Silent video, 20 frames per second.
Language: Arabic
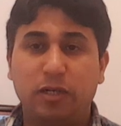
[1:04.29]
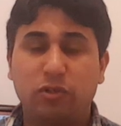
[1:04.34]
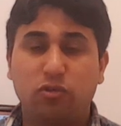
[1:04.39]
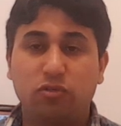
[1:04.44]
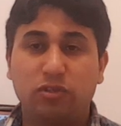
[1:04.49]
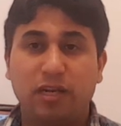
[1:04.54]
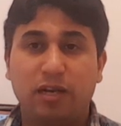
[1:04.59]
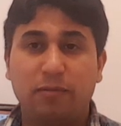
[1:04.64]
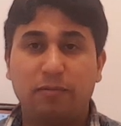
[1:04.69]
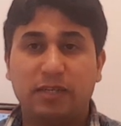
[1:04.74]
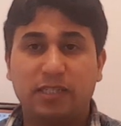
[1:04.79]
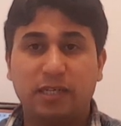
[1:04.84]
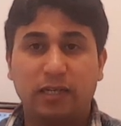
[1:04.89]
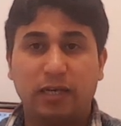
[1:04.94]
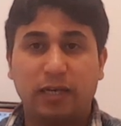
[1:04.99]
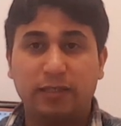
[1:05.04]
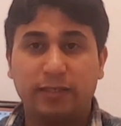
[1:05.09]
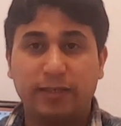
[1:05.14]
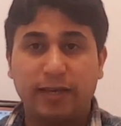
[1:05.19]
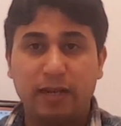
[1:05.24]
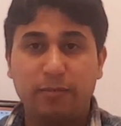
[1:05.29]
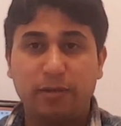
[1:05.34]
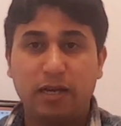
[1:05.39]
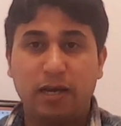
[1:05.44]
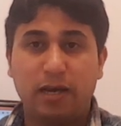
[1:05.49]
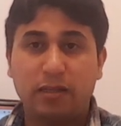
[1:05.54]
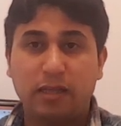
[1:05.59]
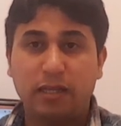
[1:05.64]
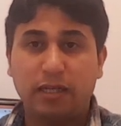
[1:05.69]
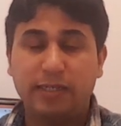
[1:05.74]
على جوج ديال المسائل غنتكلم على
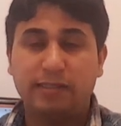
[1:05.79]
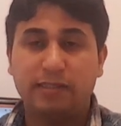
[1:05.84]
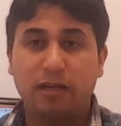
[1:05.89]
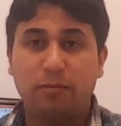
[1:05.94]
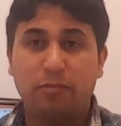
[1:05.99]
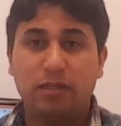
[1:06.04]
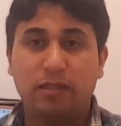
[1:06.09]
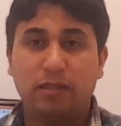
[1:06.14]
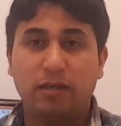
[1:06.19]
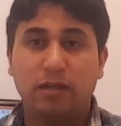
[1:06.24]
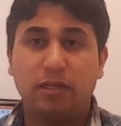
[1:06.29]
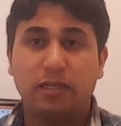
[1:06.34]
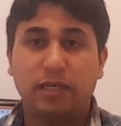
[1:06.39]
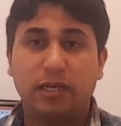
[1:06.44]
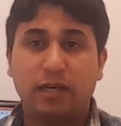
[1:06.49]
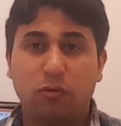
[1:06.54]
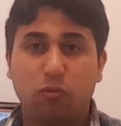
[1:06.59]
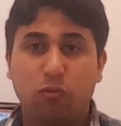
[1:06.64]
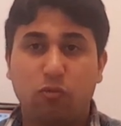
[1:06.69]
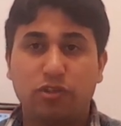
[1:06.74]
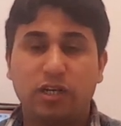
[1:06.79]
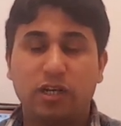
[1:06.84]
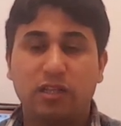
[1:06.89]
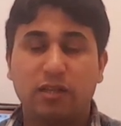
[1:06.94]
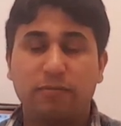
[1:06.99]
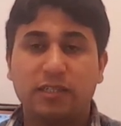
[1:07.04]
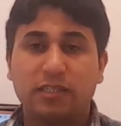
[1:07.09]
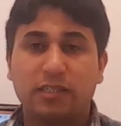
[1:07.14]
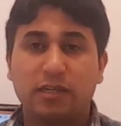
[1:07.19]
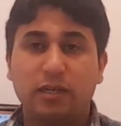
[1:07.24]
هذا الحساب هذا اللي كيروج لهذه
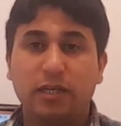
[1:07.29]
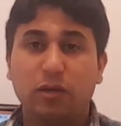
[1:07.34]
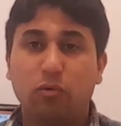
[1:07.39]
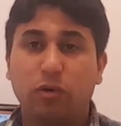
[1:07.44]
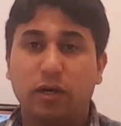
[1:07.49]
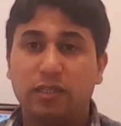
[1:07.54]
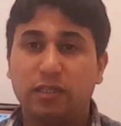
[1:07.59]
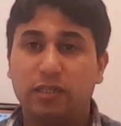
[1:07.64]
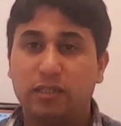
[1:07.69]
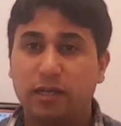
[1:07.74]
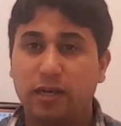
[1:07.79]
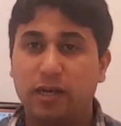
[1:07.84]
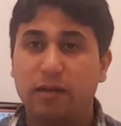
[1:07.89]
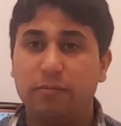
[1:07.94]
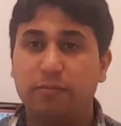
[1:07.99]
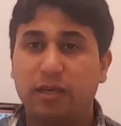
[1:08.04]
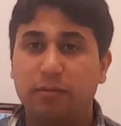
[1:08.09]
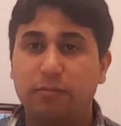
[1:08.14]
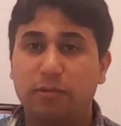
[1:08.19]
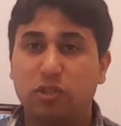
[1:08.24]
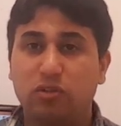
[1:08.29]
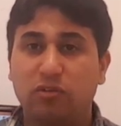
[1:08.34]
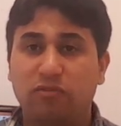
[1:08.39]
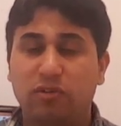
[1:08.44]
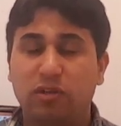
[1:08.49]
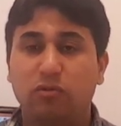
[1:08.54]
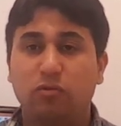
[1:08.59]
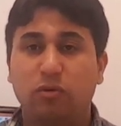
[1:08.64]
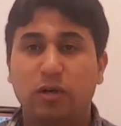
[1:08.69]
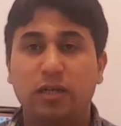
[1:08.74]
المسائل وغادي نتكلم كما شفتوا في
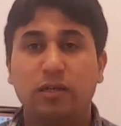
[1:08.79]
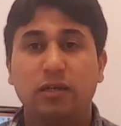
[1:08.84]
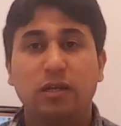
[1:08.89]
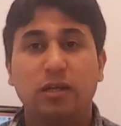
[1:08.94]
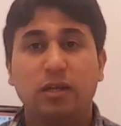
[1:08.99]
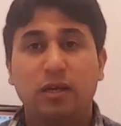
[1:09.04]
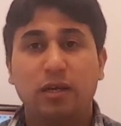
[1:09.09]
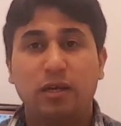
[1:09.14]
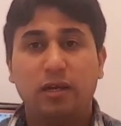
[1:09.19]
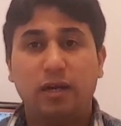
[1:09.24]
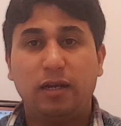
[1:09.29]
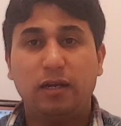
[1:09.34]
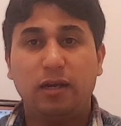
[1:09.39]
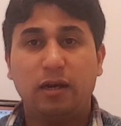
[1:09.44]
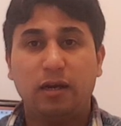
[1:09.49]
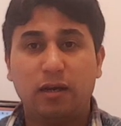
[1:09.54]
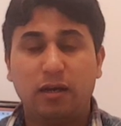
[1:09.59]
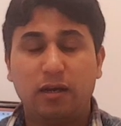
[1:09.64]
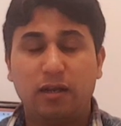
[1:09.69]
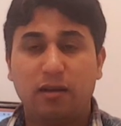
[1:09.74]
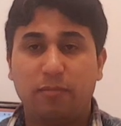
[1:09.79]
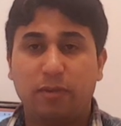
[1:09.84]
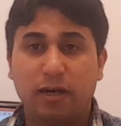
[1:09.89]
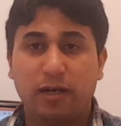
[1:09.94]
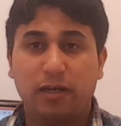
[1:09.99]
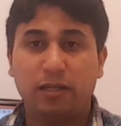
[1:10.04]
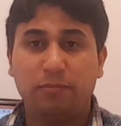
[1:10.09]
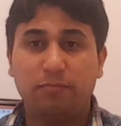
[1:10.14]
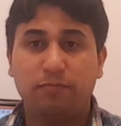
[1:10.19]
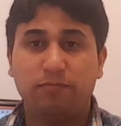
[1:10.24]
العنوان على
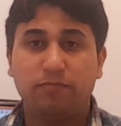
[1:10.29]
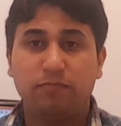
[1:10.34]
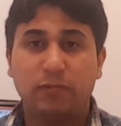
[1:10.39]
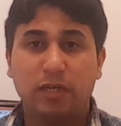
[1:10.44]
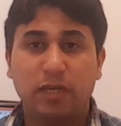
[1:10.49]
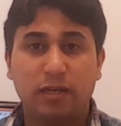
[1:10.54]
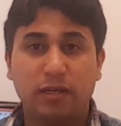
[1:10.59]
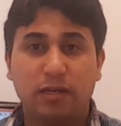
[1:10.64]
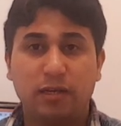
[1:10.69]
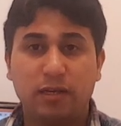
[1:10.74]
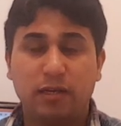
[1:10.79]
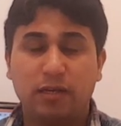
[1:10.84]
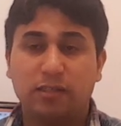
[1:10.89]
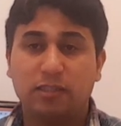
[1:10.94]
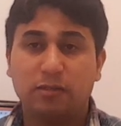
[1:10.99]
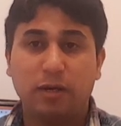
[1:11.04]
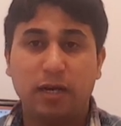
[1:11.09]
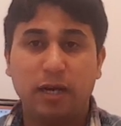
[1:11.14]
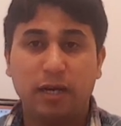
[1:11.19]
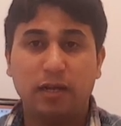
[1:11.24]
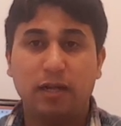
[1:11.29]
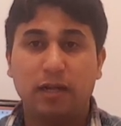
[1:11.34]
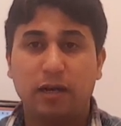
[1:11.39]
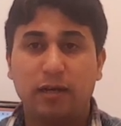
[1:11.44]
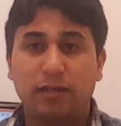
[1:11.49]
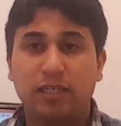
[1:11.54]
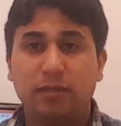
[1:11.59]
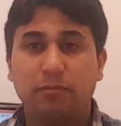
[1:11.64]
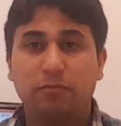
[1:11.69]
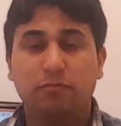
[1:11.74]
المغرب لاننا سبحان الله
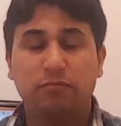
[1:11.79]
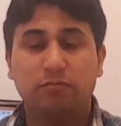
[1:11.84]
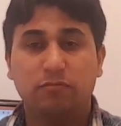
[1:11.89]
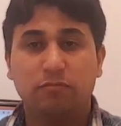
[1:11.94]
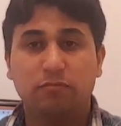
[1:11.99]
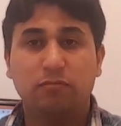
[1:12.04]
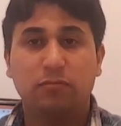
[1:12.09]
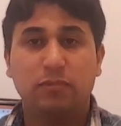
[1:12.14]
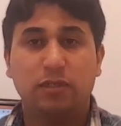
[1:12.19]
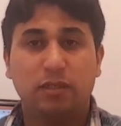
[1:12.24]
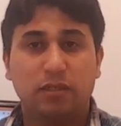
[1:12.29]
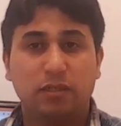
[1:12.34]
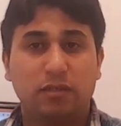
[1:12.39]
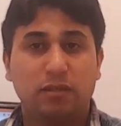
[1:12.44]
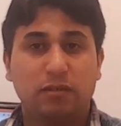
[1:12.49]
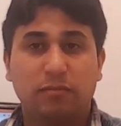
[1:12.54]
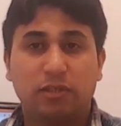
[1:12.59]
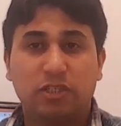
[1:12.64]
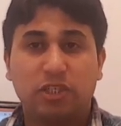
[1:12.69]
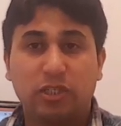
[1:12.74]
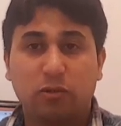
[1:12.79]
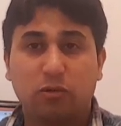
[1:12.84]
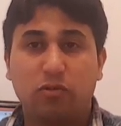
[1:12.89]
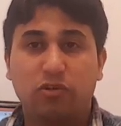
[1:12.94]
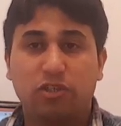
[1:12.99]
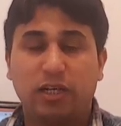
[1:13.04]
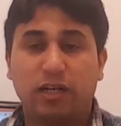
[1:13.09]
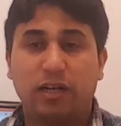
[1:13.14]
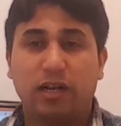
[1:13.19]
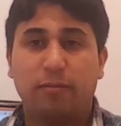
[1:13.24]
العظيم آه، ماشي
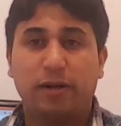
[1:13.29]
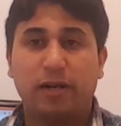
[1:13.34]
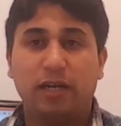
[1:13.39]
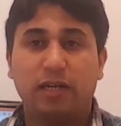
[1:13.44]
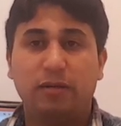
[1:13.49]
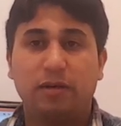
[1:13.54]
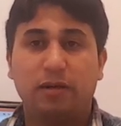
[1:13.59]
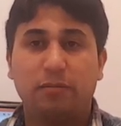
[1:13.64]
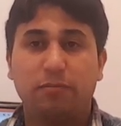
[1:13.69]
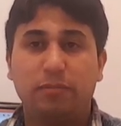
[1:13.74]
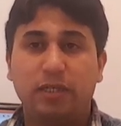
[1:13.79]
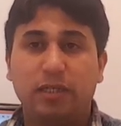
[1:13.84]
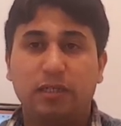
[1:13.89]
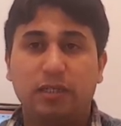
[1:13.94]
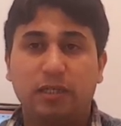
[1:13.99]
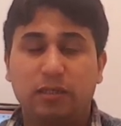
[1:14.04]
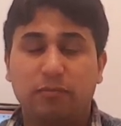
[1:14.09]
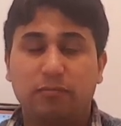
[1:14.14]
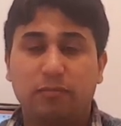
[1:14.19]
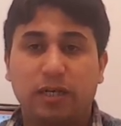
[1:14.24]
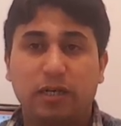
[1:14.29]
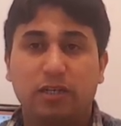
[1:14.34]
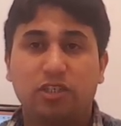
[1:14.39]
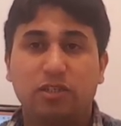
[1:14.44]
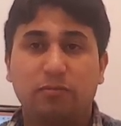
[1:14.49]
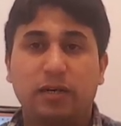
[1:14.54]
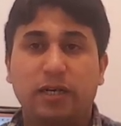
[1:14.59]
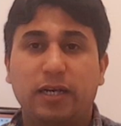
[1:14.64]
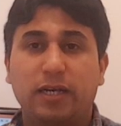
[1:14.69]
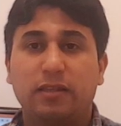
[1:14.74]
كل شيء الا من رحم ربي يعني ما
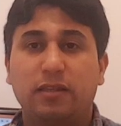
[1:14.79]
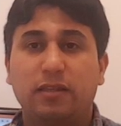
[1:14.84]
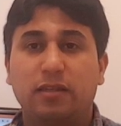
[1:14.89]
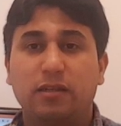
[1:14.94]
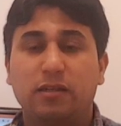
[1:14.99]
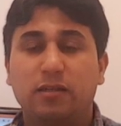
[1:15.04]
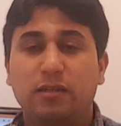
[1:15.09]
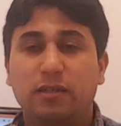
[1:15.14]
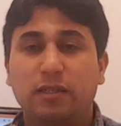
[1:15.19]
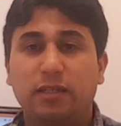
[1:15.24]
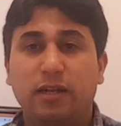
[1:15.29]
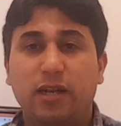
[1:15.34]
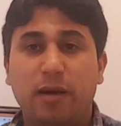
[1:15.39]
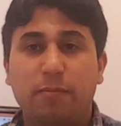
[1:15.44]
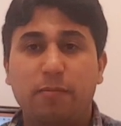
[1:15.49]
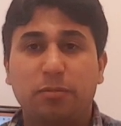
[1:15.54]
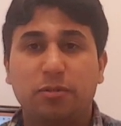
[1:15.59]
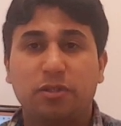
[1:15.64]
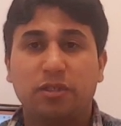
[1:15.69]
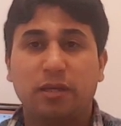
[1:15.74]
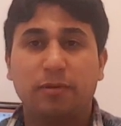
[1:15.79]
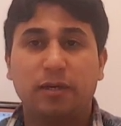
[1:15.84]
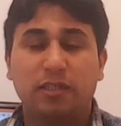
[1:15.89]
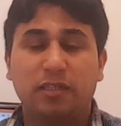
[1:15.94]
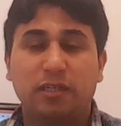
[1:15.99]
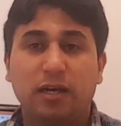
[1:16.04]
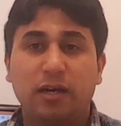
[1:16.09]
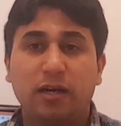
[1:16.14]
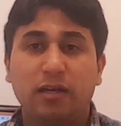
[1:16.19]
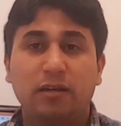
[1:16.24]
كان ما كان يعني نعممش طبيعه
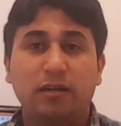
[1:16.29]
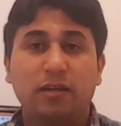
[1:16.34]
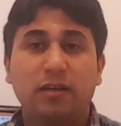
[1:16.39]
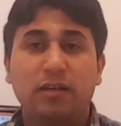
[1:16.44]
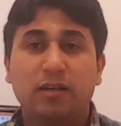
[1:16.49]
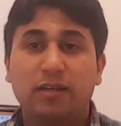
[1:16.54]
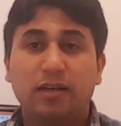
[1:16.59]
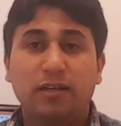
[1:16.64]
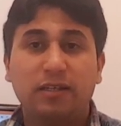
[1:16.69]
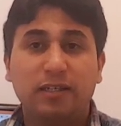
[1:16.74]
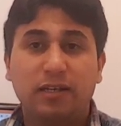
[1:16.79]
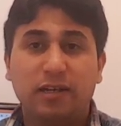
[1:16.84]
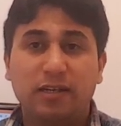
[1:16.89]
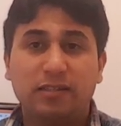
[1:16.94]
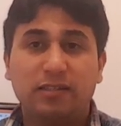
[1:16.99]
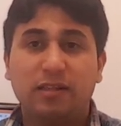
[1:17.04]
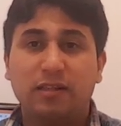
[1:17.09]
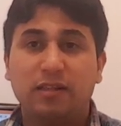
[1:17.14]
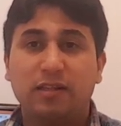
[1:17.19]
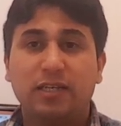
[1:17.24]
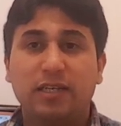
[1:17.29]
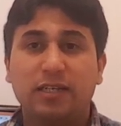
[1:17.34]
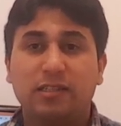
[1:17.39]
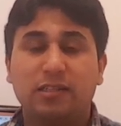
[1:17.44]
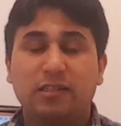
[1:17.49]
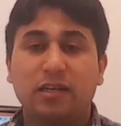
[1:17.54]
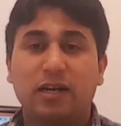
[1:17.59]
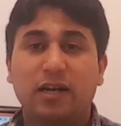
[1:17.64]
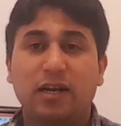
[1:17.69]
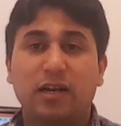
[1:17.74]
الحال يعني الناس اللي
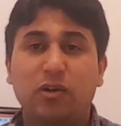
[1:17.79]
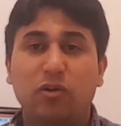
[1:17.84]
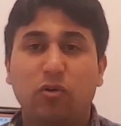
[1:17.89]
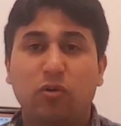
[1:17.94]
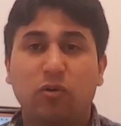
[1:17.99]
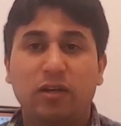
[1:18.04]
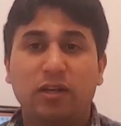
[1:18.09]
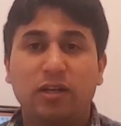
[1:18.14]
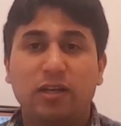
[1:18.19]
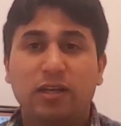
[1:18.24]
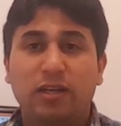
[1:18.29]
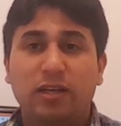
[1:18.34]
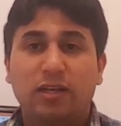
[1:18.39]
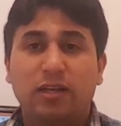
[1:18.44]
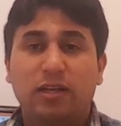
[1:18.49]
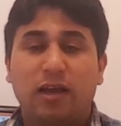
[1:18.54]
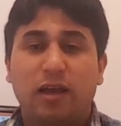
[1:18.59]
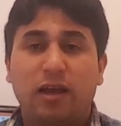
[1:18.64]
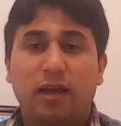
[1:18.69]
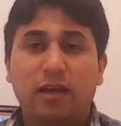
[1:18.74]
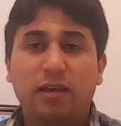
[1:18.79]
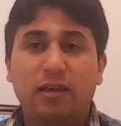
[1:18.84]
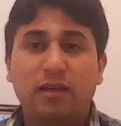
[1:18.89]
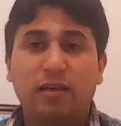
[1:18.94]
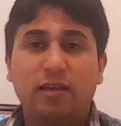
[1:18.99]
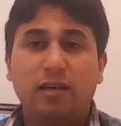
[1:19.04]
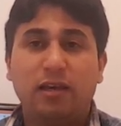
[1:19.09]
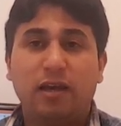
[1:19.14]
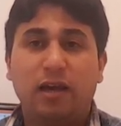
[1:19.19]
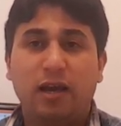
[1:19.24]
كيستغلوا
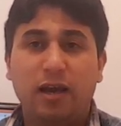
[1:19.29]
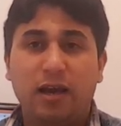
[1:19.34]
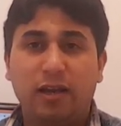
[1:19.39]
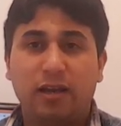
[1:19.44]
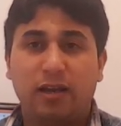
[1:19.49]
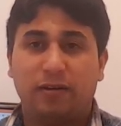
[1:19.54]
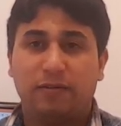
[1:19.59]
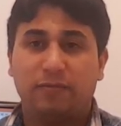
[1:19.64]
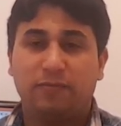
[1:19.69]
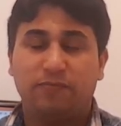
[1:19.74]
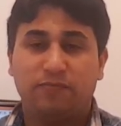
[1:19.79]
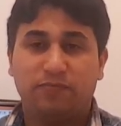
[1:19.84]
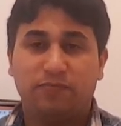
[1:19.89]
اي حاله